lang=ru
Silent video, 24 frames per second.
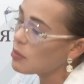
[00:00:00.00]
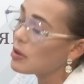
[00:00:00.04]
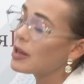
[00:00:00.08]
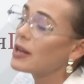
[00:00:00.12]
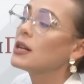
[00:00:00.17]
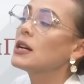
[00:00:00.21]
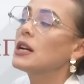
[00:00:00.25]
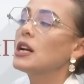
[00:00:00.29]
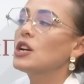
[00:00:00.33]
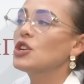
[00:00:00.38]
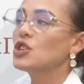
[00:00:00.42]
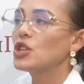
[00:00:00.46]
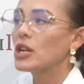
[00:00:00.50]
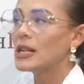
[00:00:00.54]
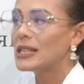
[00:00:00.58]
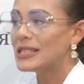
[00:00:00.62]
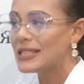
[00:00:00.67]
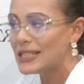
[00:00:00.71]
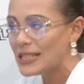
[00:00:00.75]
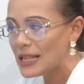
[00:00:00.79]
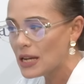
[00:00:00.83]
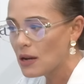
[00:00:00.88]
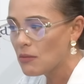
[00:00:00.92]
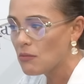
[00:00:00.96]
была хороша
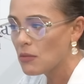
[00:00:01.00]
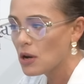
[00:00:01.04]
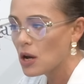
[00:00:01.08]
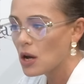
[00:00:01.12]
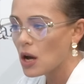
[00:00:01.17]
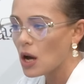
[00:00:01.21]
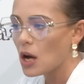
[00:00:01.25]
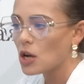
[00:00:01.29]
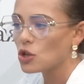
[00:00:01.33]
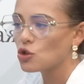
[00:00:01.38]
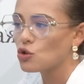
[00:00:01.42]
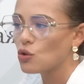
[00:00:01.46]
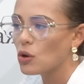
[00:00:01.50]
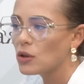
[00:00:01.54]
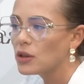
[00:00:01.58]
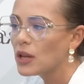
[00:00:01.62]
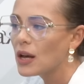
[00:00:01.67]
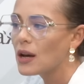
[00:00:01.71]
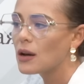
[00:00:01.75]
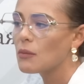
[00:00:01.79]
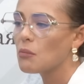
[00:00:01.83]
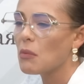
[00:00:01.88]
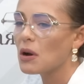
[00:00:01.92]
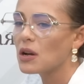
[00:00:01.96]
тем, а, что
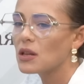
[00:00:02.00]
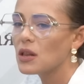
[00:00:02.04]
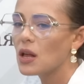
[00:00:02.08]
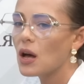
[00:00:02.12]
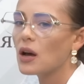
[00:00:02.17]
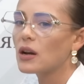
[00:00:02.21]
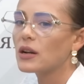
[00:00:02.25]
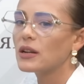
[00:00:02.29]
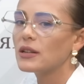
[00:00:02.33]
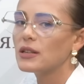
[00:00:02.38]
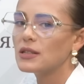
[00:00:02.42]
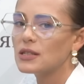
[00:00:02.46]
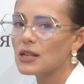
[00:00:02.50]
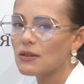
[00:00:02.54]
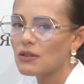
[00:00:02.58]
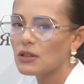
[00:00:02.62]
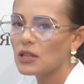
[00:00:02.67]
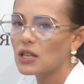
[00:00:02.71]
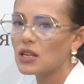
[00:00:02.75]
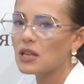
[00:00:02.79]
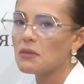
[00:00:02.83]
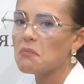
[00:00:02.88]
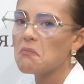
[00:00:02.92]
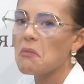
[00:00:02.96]
она могла организовать
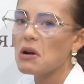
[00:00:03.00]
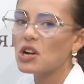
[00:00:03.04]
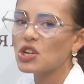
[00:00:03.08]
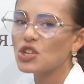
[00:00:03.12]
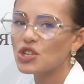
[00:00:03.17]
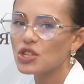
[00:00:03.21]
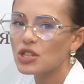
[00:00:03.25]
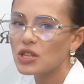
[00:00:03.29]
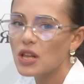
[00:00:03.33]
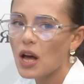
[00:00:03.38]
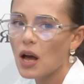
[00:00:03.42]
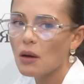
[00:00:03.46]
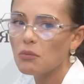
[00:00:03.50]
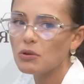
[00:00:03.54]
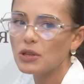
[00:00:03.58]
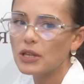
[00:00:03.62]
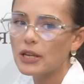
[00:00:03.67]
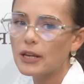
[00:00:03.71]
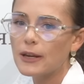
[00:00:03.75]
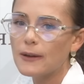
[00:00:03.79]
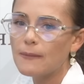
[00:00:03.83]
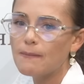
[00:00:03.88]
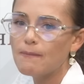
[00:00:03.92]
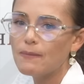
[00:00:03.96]
такие
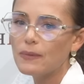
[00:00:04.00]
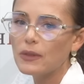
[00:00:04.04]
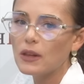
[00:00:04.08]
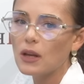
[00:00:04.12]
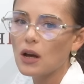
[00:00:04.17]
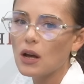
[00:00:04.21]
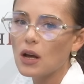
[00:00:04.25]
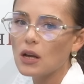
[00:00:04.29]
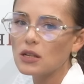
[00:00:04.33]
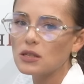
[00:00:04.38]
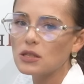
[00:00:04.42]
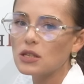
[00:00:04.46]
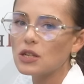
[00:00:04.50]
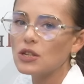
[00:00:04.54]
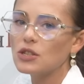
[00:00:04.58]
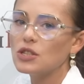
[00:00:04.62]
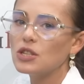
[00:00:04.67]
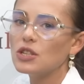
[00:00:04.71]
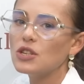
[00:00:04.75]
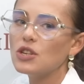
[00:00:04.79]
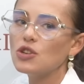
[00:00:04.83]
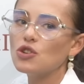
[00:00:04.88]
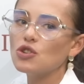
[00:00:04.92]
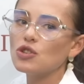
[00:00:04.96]
масштабные а,
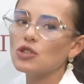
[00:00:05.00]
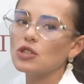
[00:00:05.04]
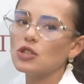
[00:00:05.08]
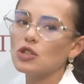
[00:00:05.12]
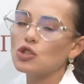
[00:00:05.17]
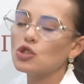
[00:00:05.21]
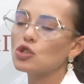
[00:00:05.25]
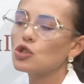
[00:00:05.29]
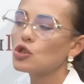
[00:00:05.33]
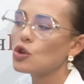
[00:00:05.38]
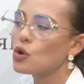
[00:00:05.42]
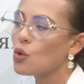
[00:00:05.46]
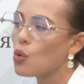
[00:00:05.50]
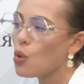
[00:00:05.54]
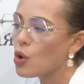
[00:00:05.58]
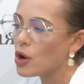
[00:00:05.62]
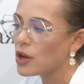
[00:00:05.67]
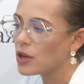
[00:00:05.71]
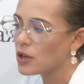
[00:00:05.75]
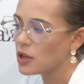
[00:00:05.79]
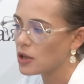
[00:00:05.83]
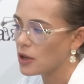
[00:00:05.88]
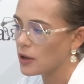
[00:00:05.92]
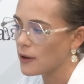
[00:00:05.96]
стратегические
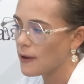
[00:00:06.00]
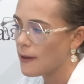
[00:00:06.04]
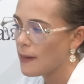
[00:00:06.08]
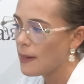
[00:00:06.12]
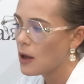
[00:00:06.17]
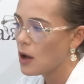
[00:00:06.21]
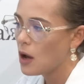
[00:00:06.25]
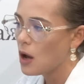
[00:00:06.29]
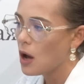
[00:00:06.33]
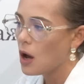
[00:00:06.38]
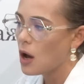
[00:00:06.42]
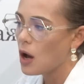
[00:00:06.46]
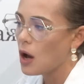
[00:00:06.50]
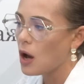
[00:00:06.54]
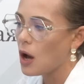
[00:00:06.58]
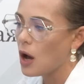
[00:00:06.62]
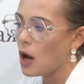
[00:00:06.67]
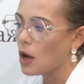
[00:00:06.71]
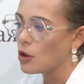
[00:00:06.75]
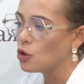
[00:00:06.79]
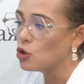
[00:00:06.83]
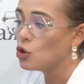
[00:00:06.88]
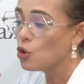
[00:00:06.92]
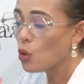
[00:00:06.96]
стройки,
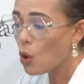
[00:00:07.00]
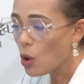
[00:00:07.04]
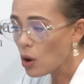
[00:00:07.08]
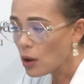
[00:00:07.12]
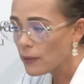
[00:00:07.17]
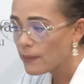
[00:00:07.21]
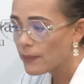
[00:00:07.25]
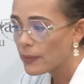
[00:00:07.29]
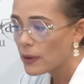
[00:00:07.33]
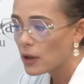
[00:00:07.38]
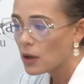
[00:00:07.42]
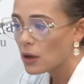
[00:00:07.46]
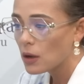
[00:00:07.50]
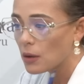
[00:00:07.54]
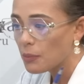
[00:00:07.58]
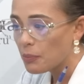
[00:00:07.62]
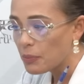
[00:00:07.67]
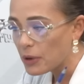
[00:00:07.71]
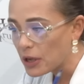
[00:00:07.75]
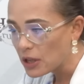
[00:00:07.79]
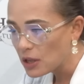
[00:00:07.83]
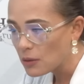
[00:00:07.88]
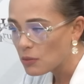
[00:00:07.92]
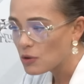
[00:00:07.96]
а, но
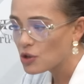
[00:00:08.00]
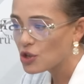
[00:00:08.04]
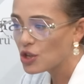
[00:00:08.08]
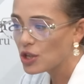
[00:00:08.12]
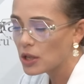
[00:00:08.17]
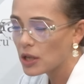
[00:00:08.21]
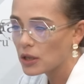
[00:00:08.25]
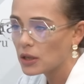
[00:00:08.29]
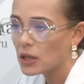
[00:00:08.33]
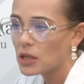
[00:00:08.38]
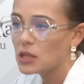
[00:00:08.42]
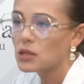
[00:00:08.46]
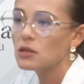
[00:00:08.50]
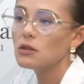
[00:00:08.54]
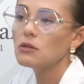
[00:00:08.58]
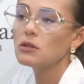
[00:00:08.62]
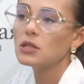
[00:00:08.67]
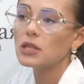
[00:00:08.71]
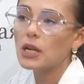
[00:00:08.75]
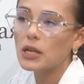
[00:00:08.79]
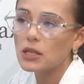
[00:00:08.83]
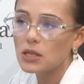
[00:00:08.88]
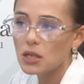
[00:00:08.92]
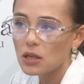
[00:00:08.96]
пренебрежительно
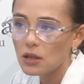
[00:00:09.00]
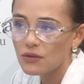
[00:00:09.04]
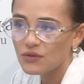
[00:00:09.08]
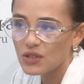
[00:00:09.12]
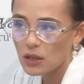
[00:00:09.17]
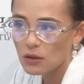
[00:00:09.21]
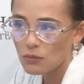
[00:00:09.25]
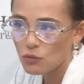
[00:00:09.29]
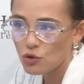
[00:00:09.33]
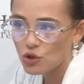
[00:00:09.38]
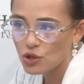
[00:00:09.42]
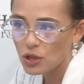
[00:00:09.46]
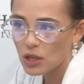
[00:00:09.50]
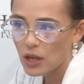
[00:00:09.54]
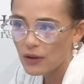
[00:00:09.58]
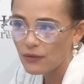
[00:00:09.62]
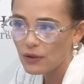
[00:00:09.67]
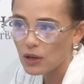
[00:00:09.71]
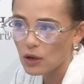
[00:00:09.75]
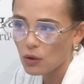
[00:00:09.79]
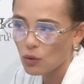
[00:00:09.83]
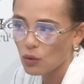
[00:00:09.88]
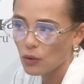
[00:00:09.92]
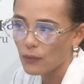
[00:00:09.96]
относилась к отдельно взятому
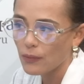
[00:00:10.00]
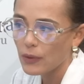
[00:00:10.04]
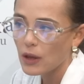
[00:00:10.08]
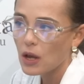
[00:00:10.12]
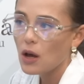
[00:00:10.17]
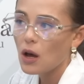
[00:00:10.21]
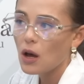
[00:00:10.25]
человеку.